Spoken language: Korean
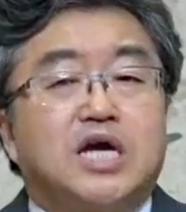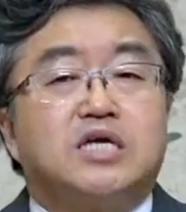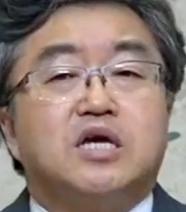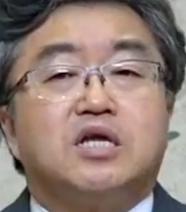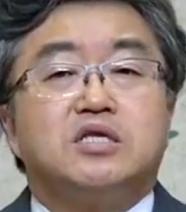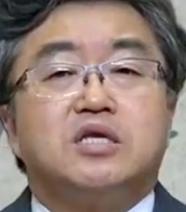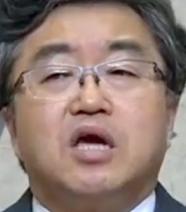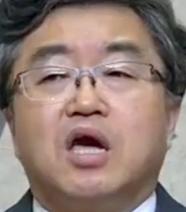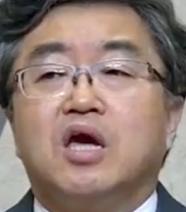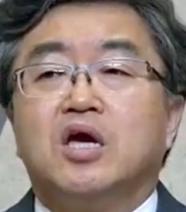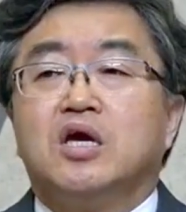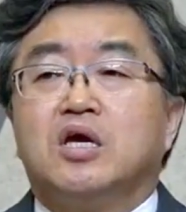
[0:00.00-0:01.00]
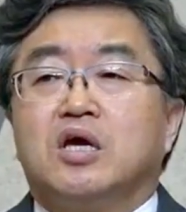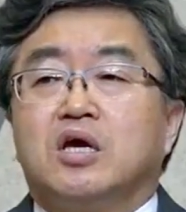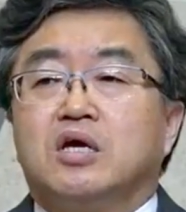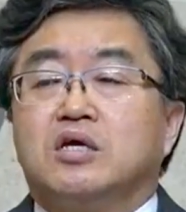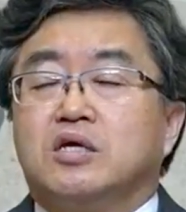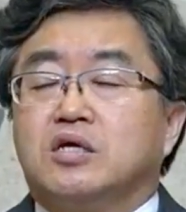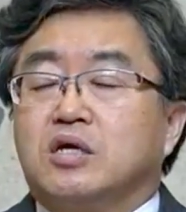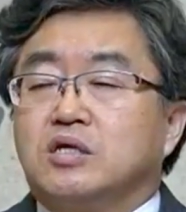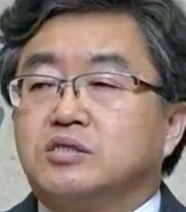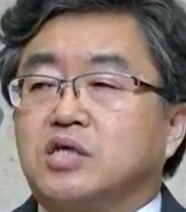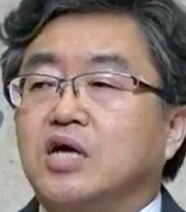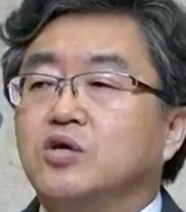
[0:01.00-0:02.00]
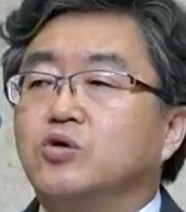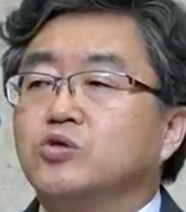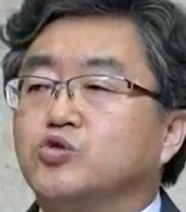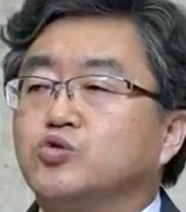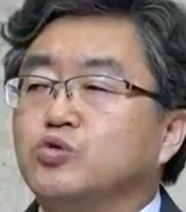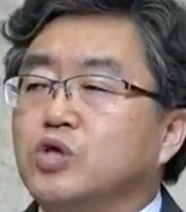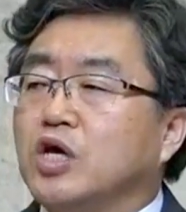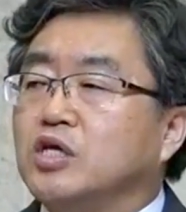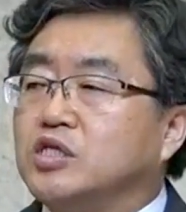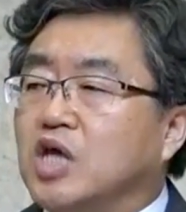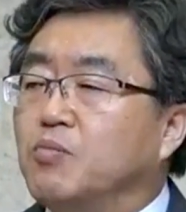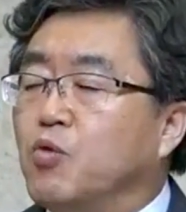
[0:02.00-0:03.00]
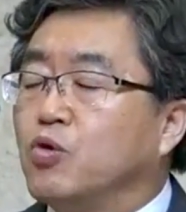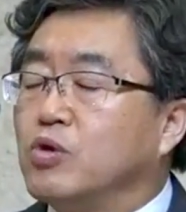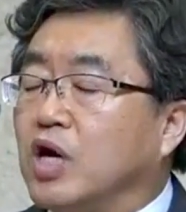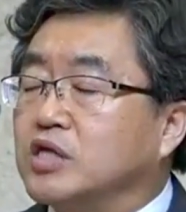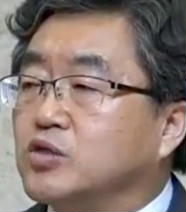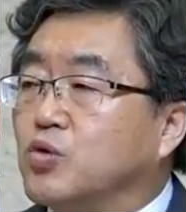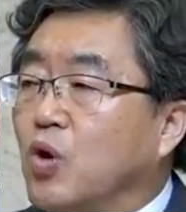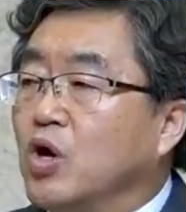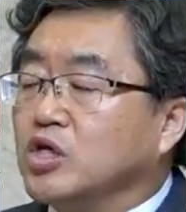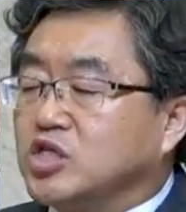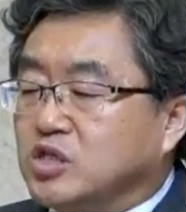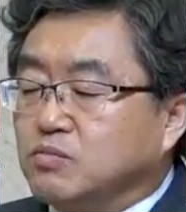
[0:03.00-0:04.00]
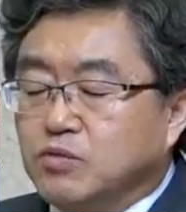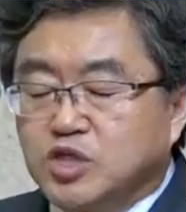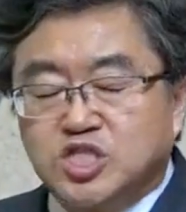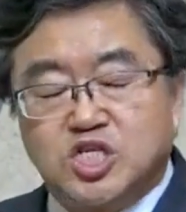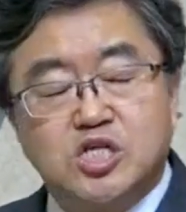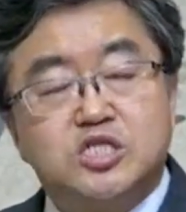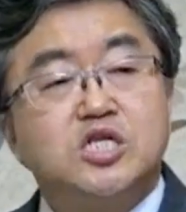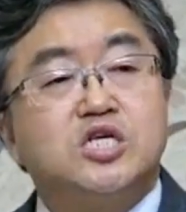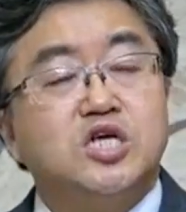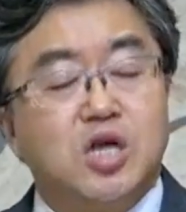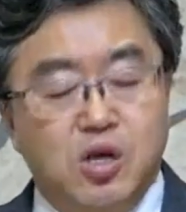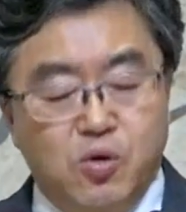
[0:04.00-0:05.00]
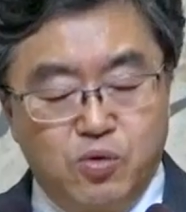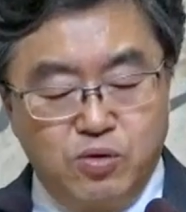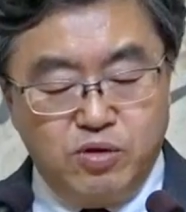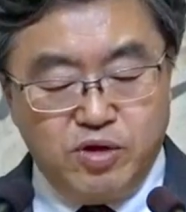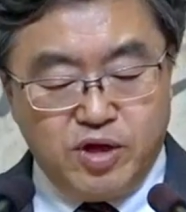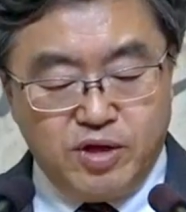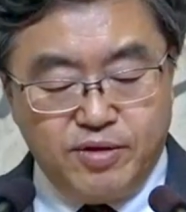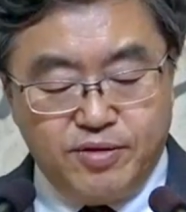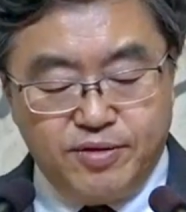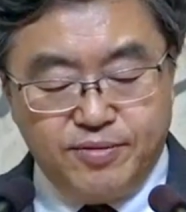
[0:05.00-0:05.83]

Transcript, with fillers: 자기한테 사형수의 제목을 가지고 지금 질질 끌려온 거예요.